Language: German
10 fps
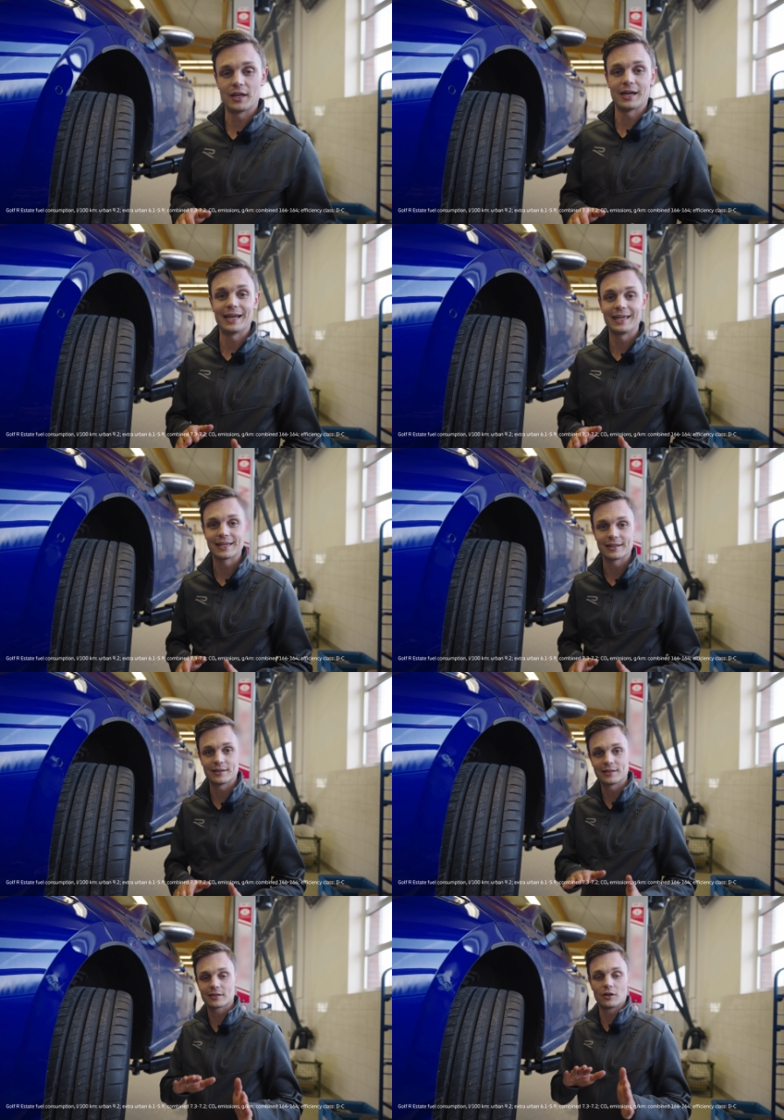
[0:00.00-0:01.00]
ja
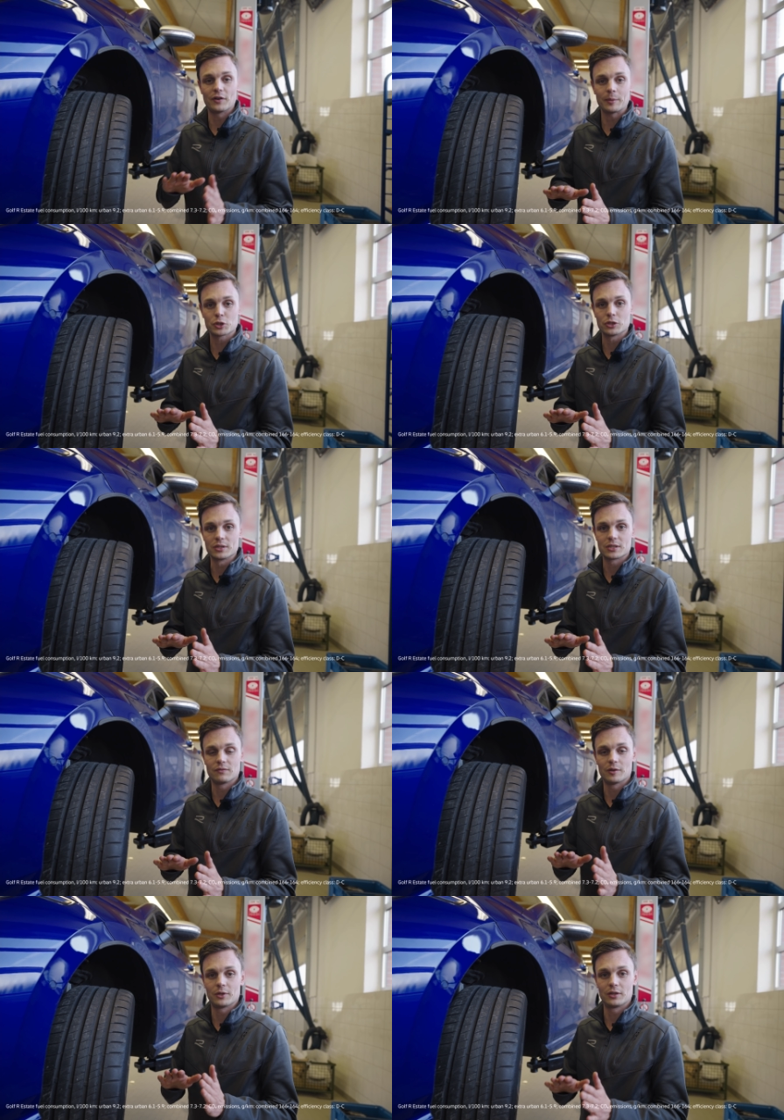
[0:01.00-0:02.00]
eigentlich drauf abstützen,
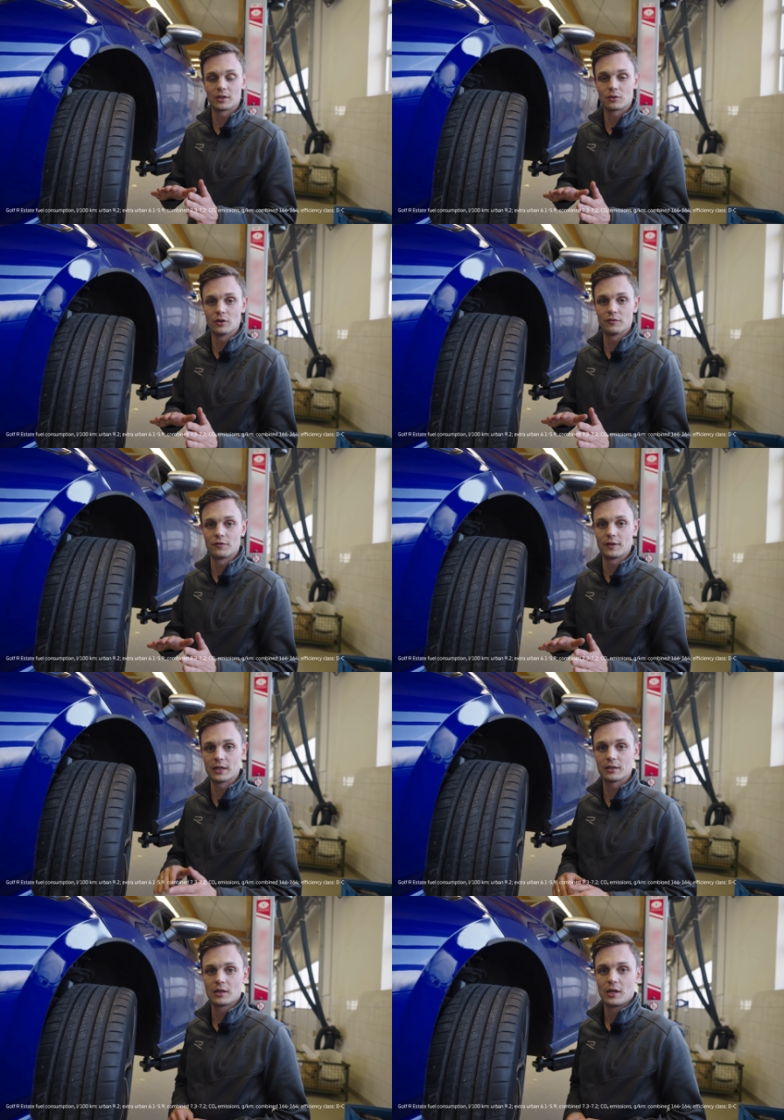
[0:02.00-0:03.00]
wenn man in die Kurve fährt.